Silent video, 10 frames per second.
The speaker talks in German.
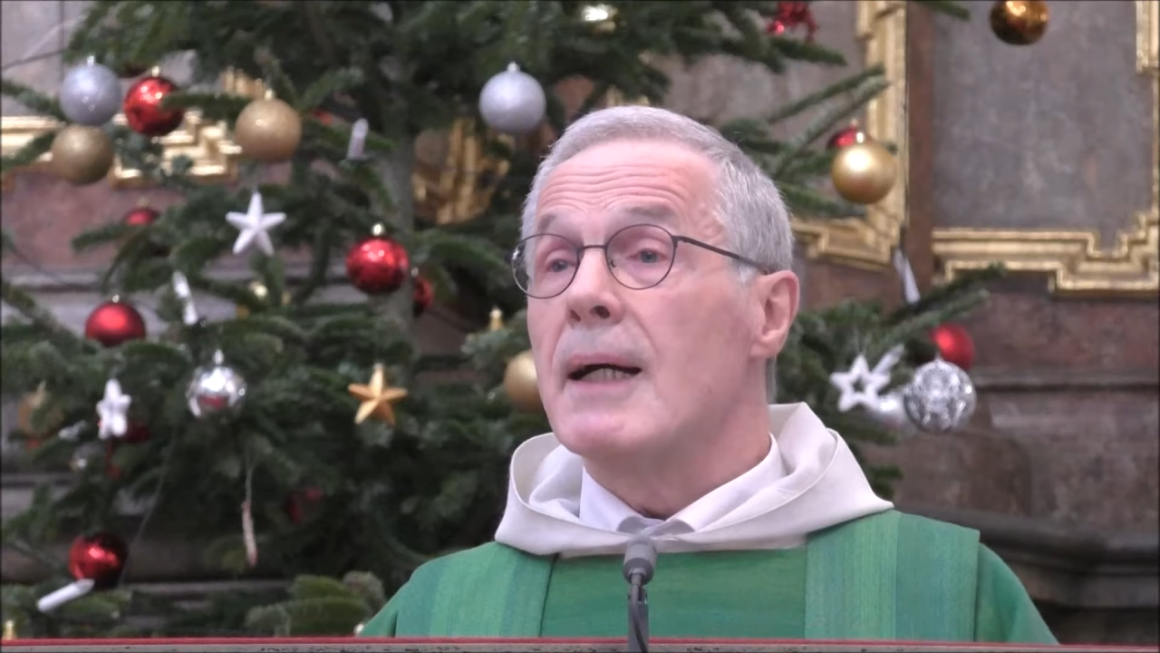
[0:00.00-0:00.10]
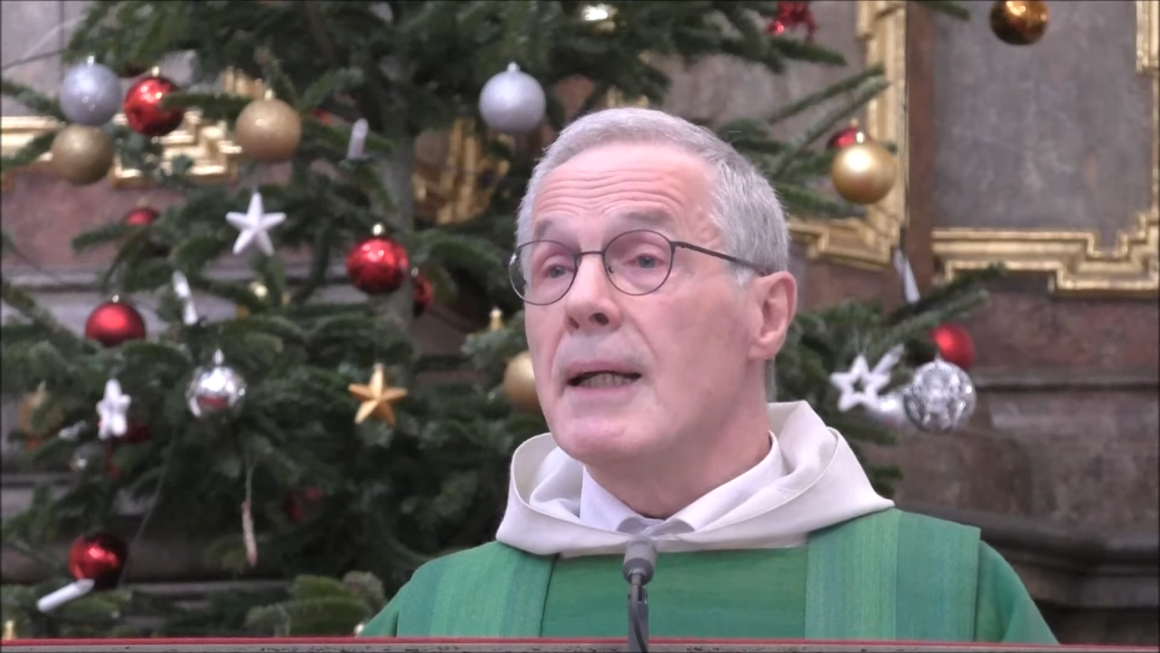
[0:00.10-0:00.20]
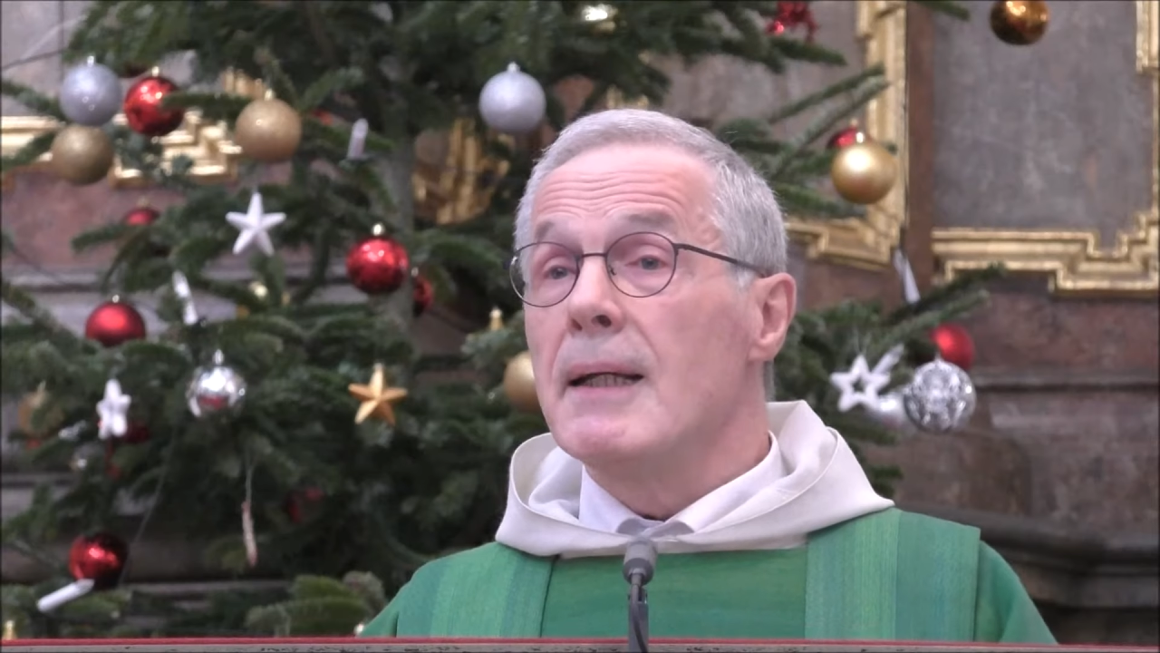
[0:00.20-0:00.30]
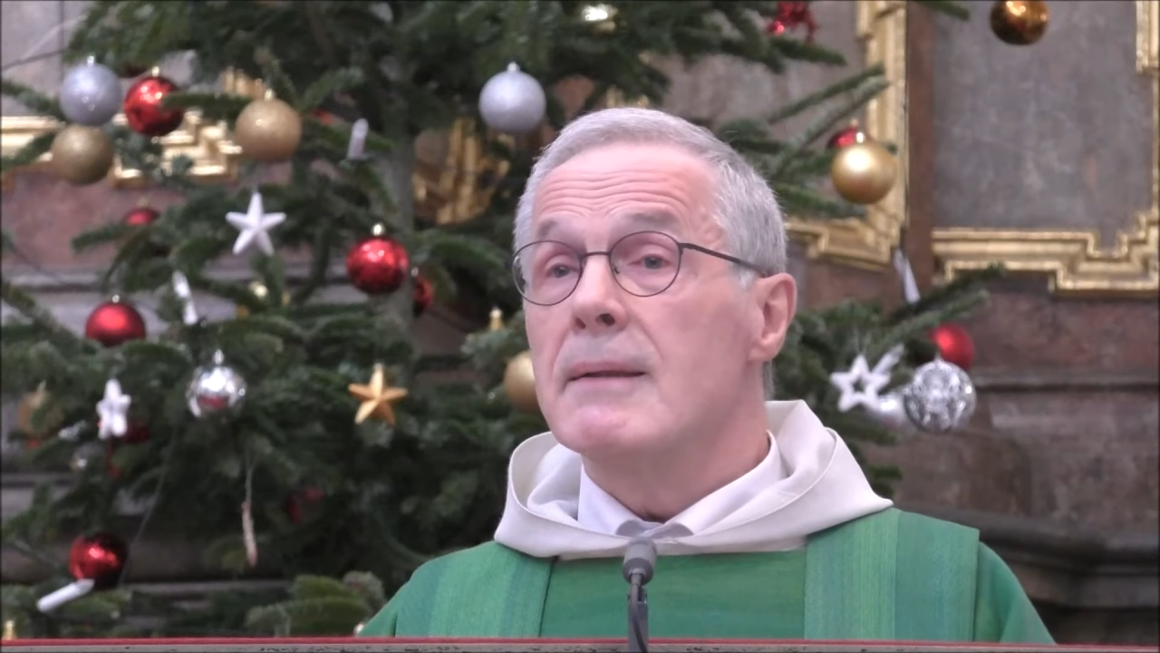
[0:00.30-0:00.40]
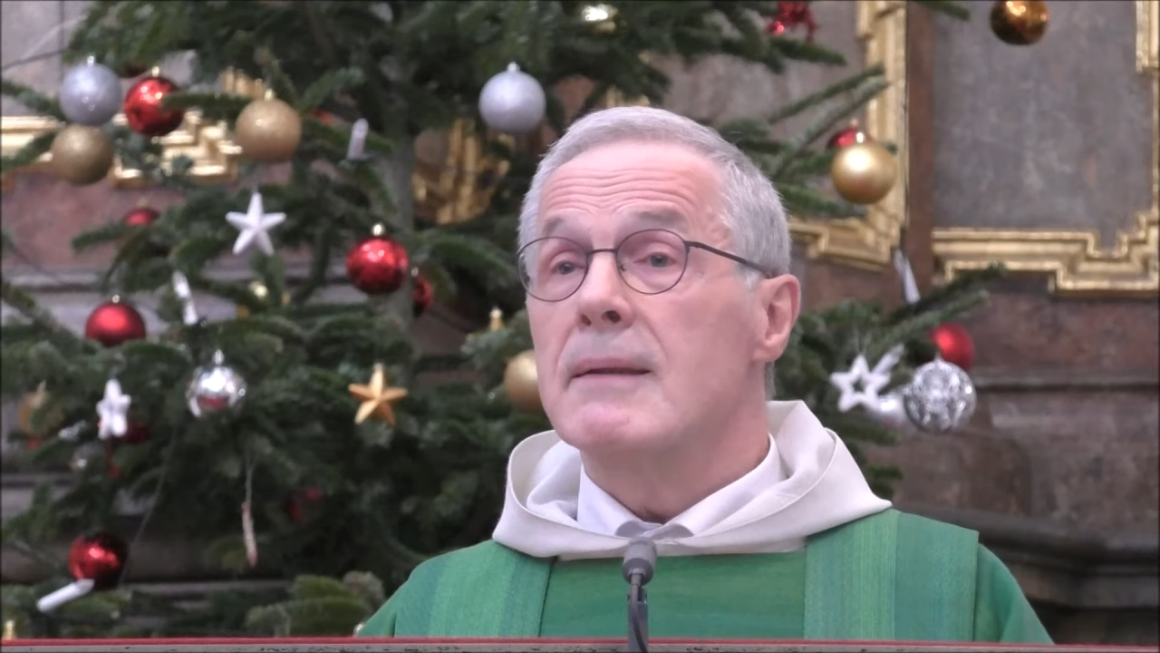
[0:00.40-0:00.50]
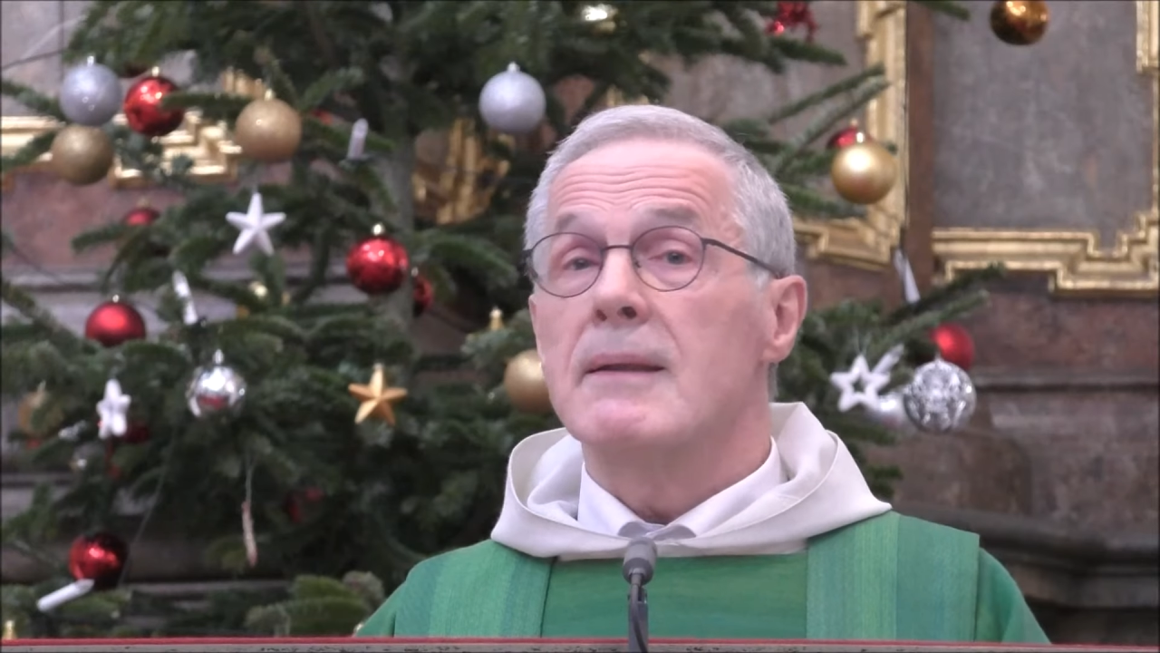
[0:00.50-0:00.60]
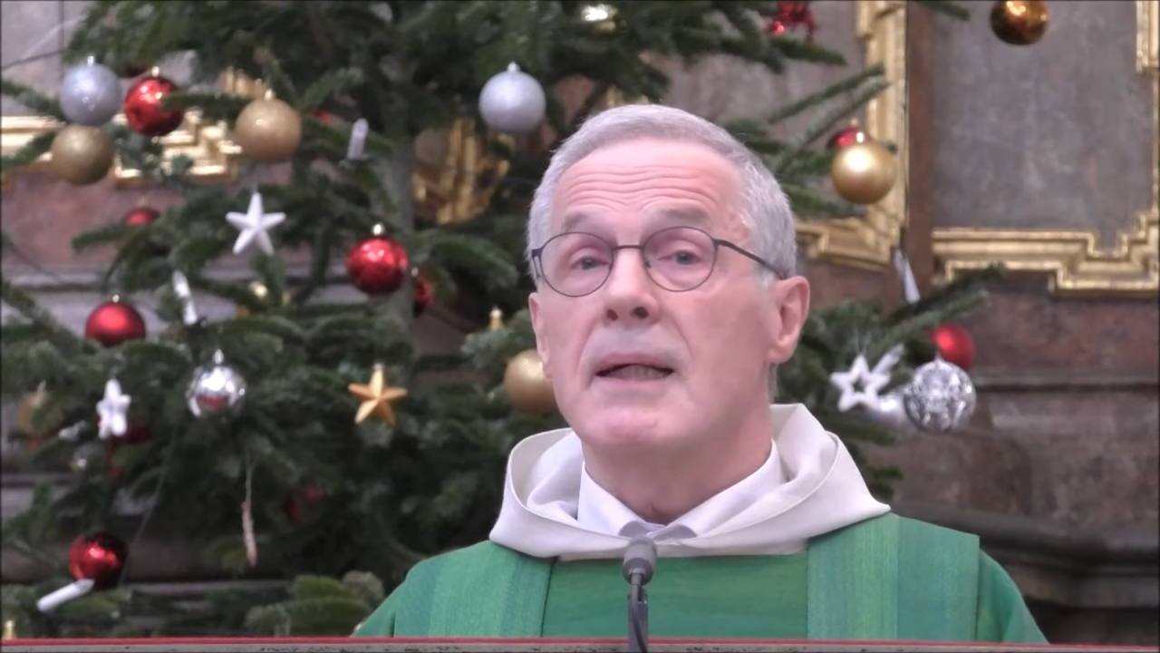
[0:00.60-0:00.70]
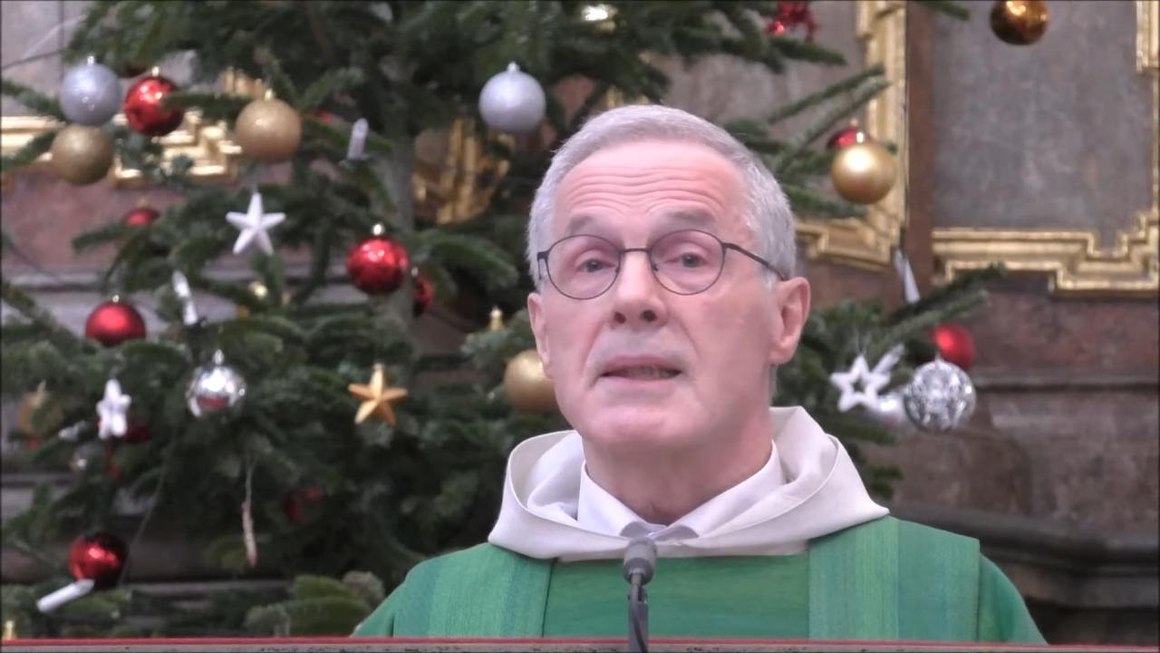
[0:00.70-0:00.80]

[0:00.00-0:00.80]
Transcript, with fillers: rät,